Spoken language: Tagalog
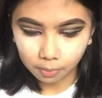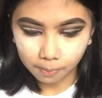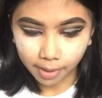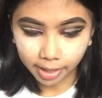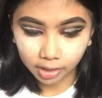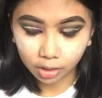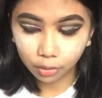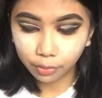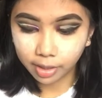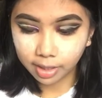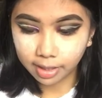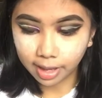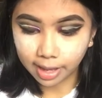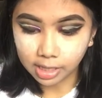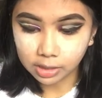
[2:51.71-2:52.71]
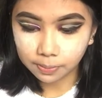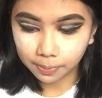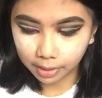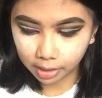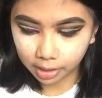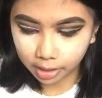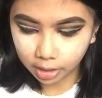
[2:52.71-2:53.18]
By the way guys,
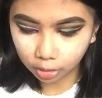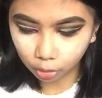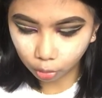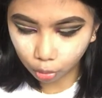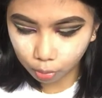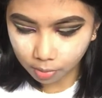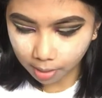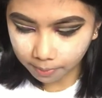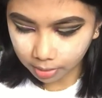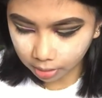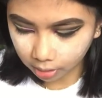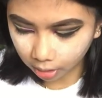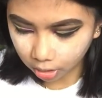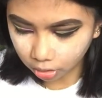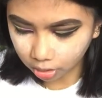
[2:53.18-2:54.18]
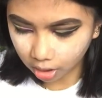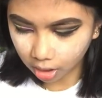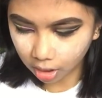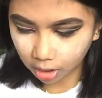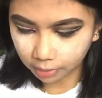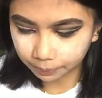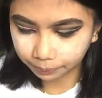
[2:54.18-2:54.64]
pag ganito gumamit kayo
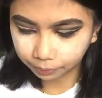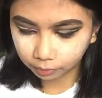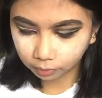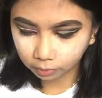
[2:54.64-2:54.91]
ng